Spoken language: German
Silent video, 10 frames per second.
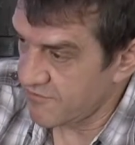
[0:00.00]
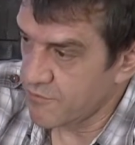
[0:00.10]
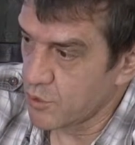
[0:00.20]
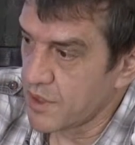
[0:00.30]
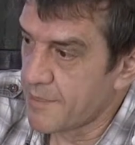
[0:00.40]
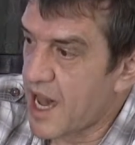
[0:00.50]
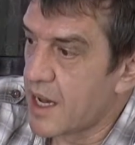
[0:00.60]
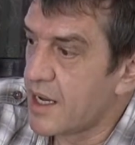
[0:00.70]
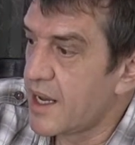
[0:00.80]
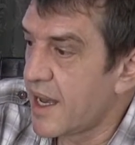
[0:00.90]

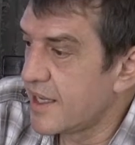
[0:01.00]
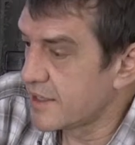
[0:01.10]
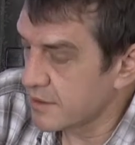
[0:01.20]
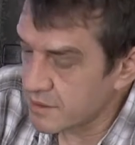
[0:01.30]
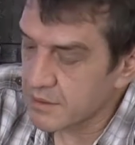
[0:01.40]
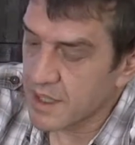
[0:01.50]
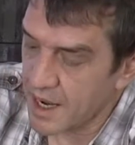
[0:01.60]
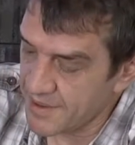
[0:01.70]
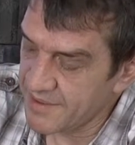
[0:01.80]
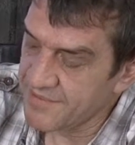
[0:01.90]
wunderbar. Also
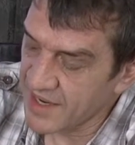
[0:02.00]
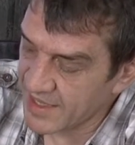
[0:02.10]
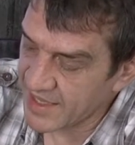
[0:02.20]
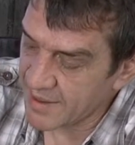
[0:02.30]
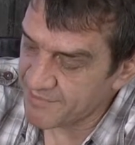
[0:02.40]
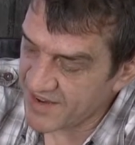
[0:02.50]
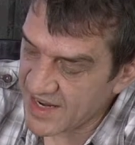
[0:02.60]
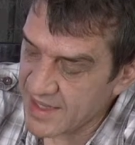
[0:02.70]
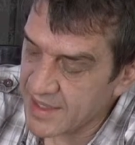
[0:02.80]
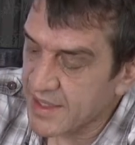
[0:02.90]
kann man wirklich
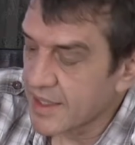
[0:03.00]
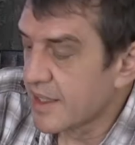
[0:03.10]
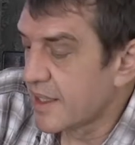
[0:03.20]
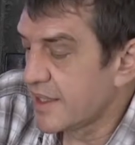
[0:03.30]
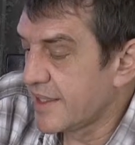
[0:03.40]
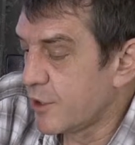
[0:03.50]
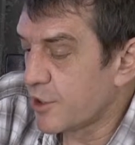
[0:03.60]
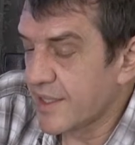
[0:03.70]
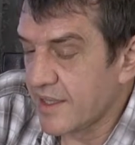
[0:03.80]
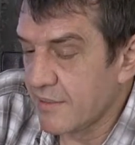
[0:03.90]
empfehlen. Die
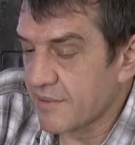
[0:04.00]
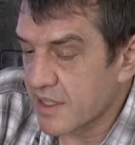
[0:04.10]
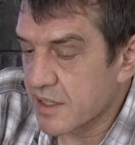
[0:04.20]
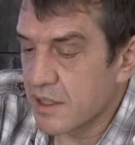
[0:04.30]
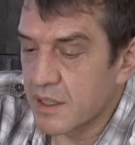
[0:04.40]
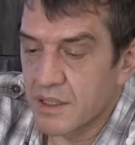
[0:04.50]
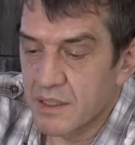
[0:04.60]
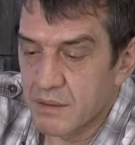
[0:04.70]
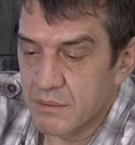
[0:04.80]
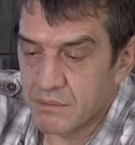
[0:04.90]
Leute, die was
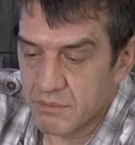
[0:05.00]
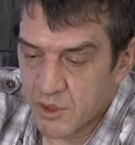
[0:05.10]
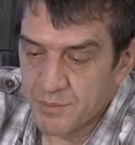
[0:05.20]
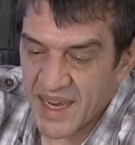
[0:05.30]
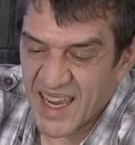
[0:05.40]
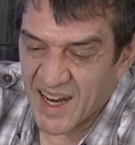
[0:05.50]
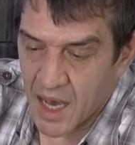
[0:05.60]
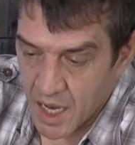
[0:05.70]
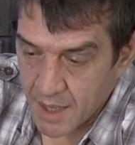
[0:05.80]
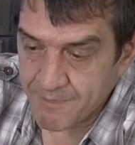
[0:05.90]
äh, zu meckern
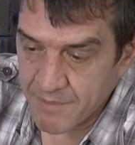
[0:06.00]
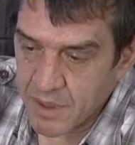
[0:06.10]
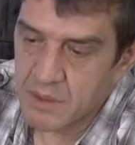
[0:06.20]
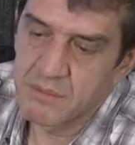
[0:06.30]
haben,